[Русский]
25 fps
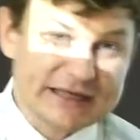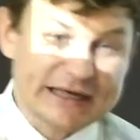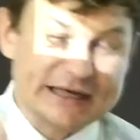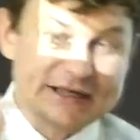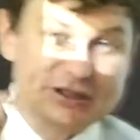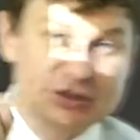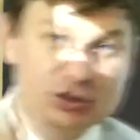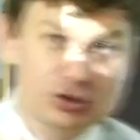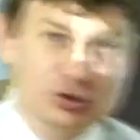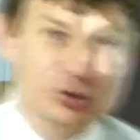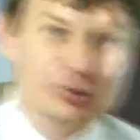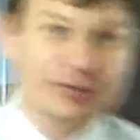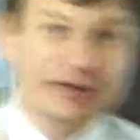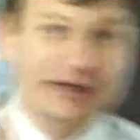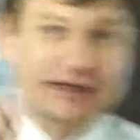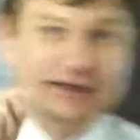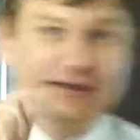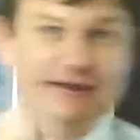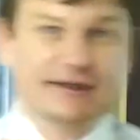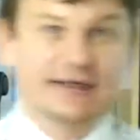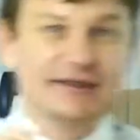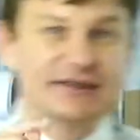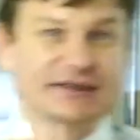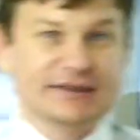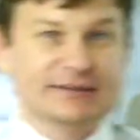о чем
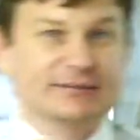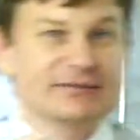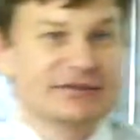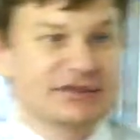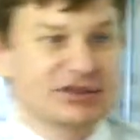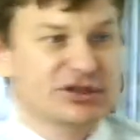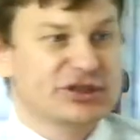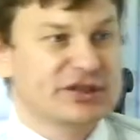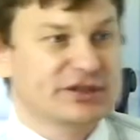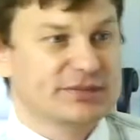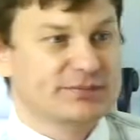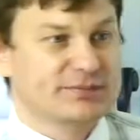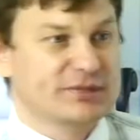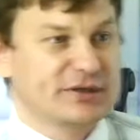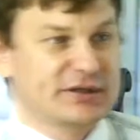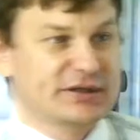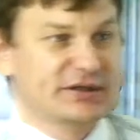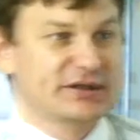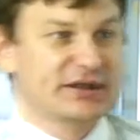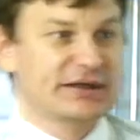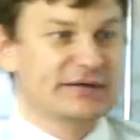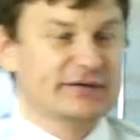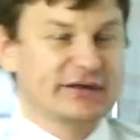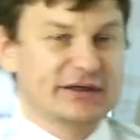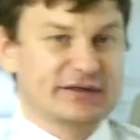конкретно мы сейчас
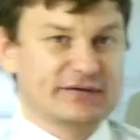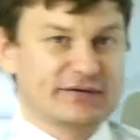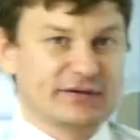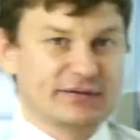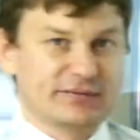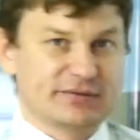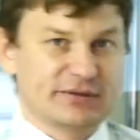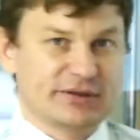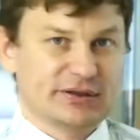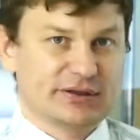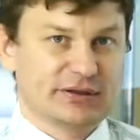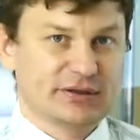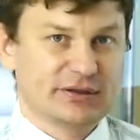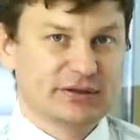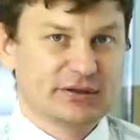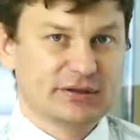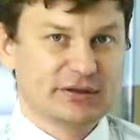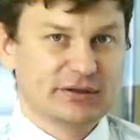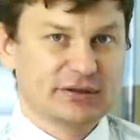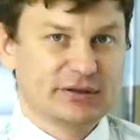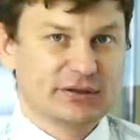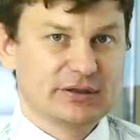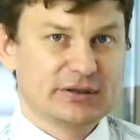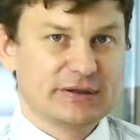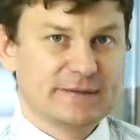передоговариваемся.
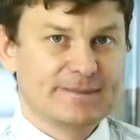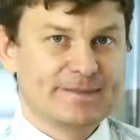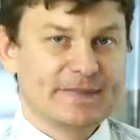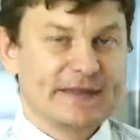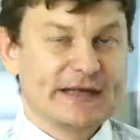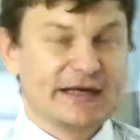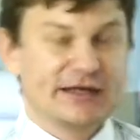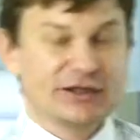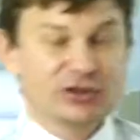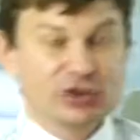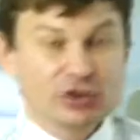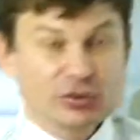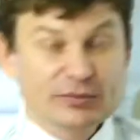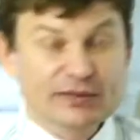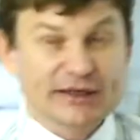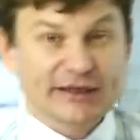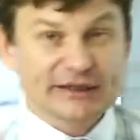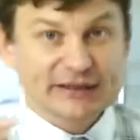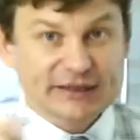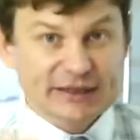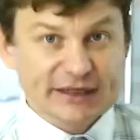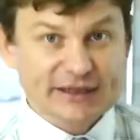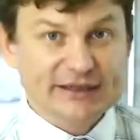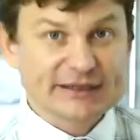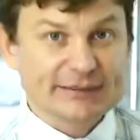О чем
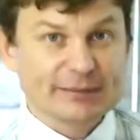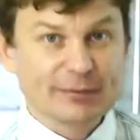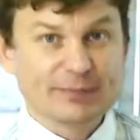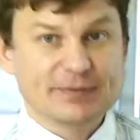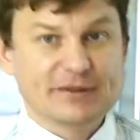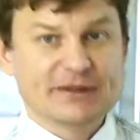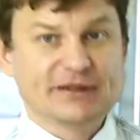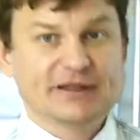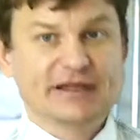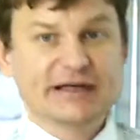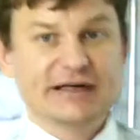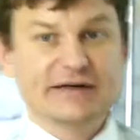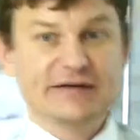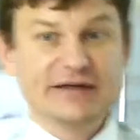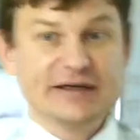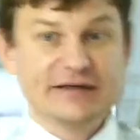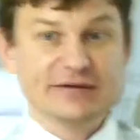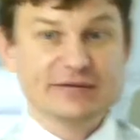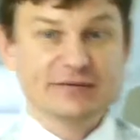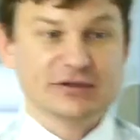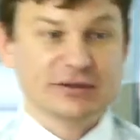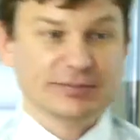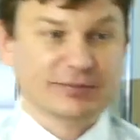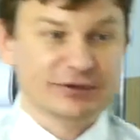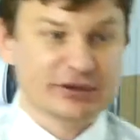конкретно мы
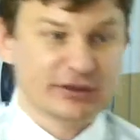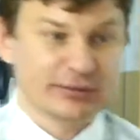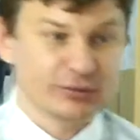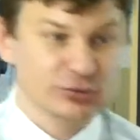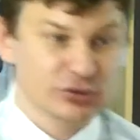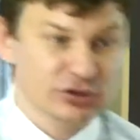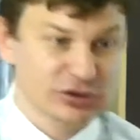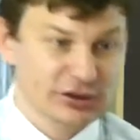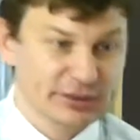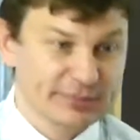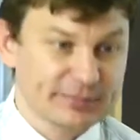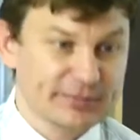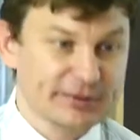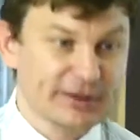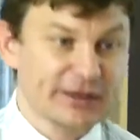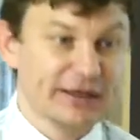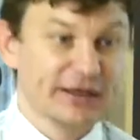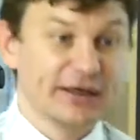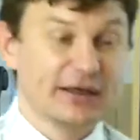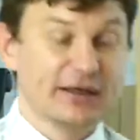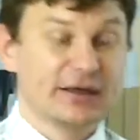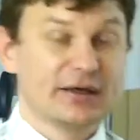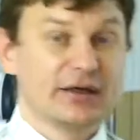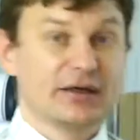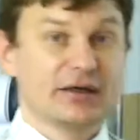передоговариваемся, потому что
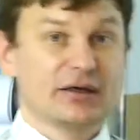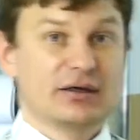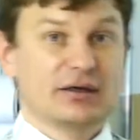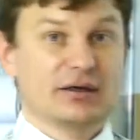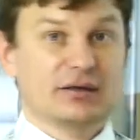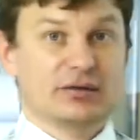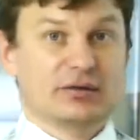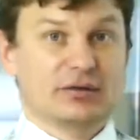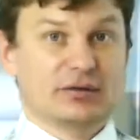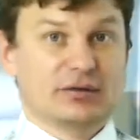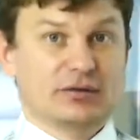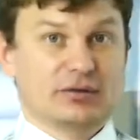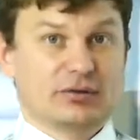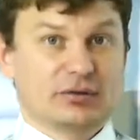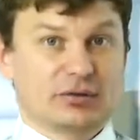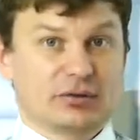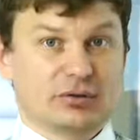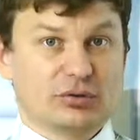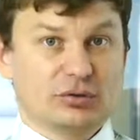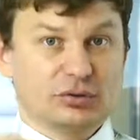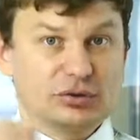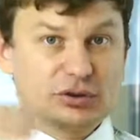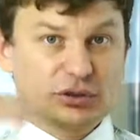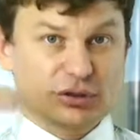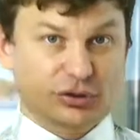мы
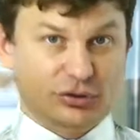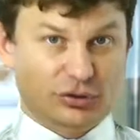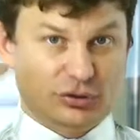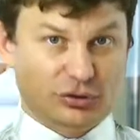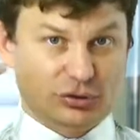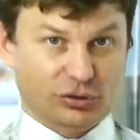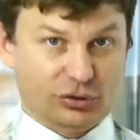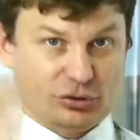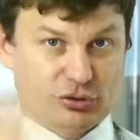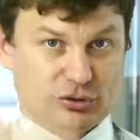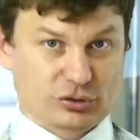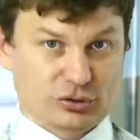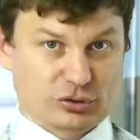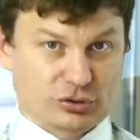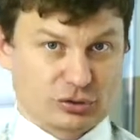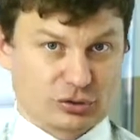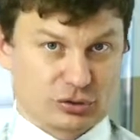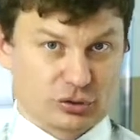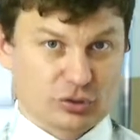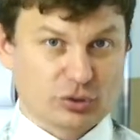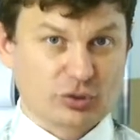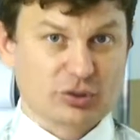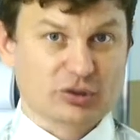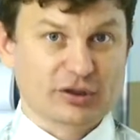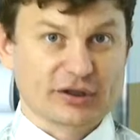кодекс
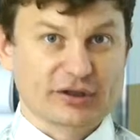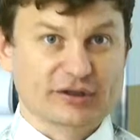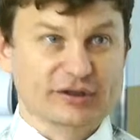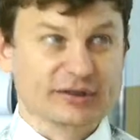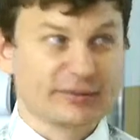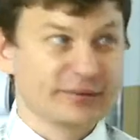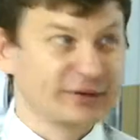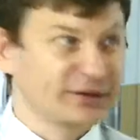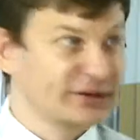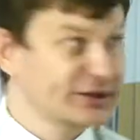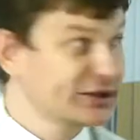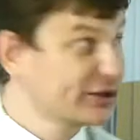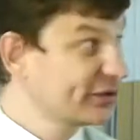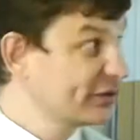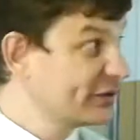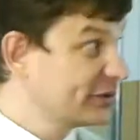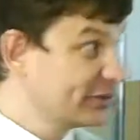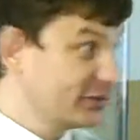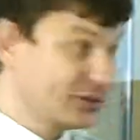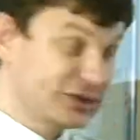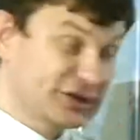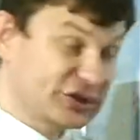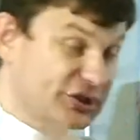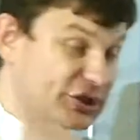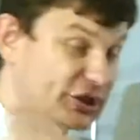строго регламентирован.
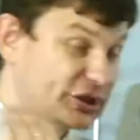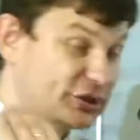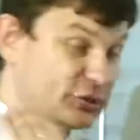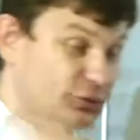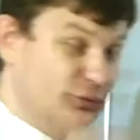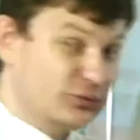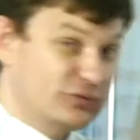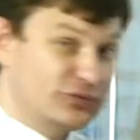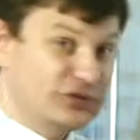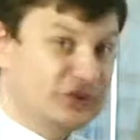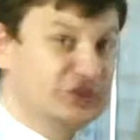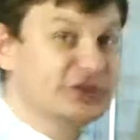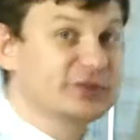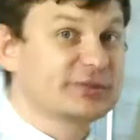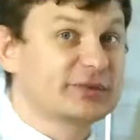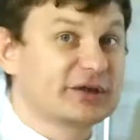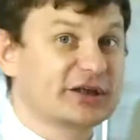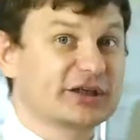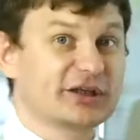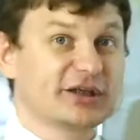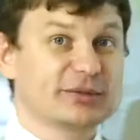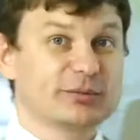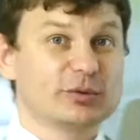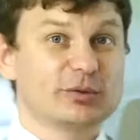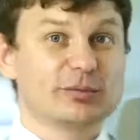Мы сейчас увидим,
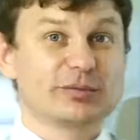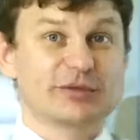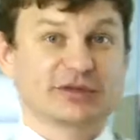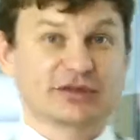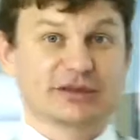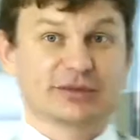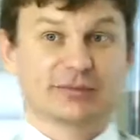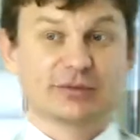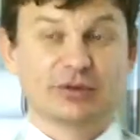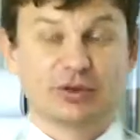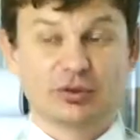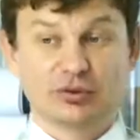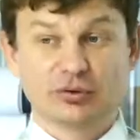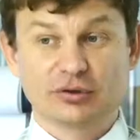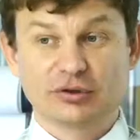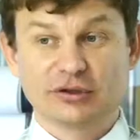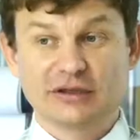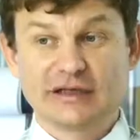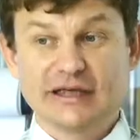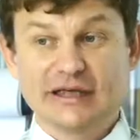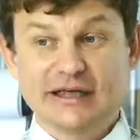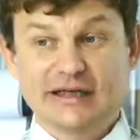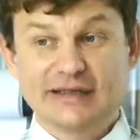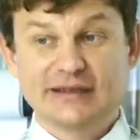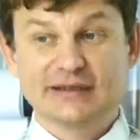каким образом он
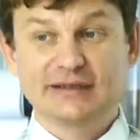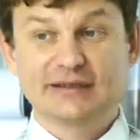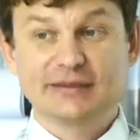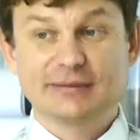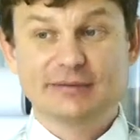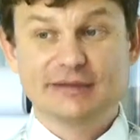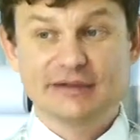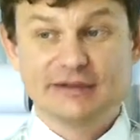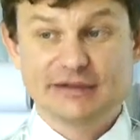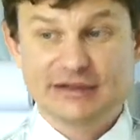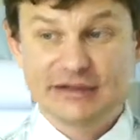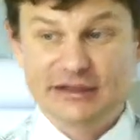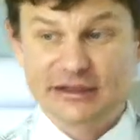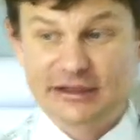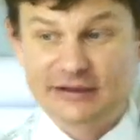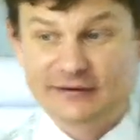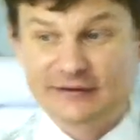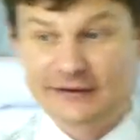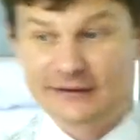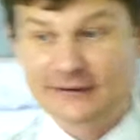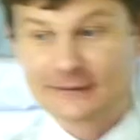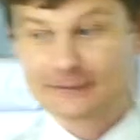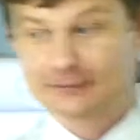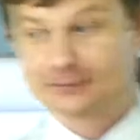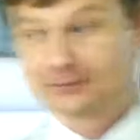
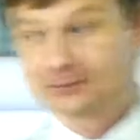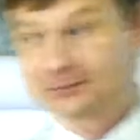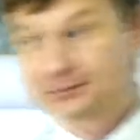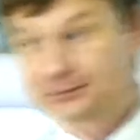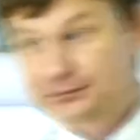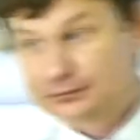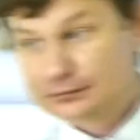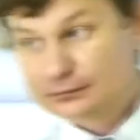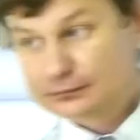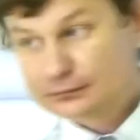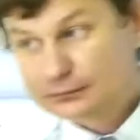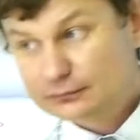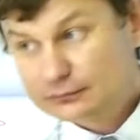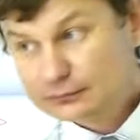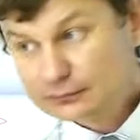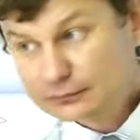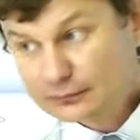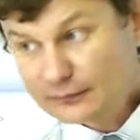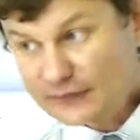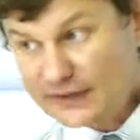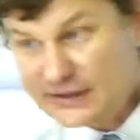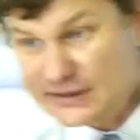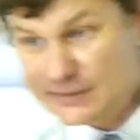регламентирован, в